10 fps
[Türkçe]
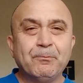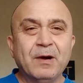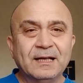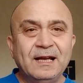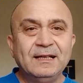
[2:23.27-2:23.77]

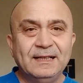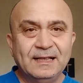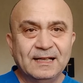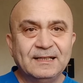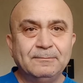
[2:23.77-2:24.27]
bana
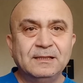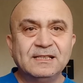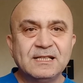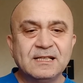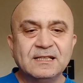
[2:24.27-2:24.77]

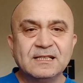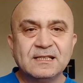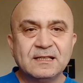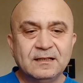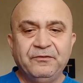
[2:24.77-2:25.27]
iletebilirsiniz.